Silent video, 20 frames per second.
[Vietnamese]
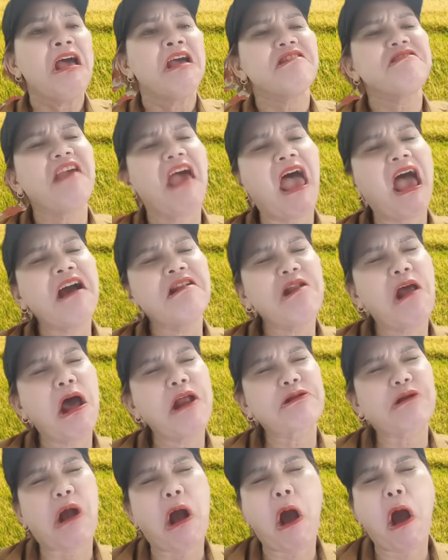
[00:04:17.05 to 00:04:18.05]
dán
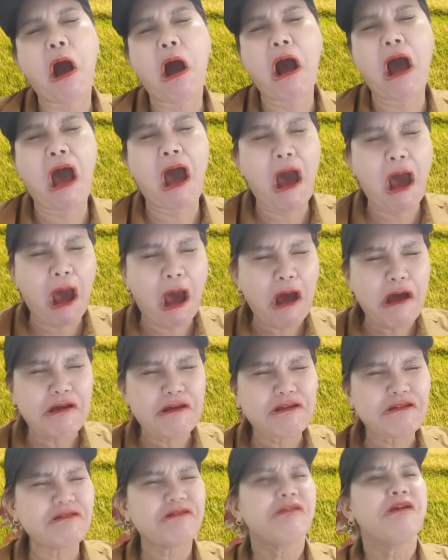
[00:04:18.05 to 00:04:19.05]
lên con
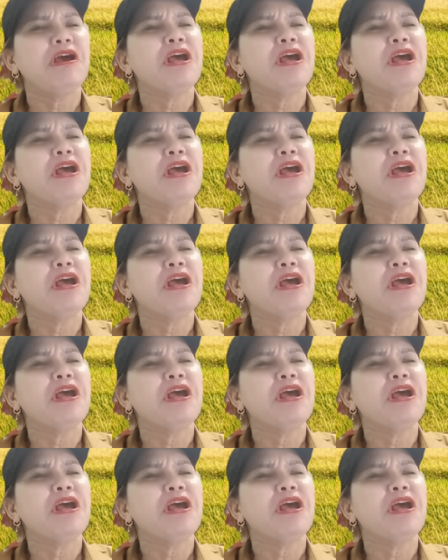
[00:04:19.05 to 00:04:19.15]
ơi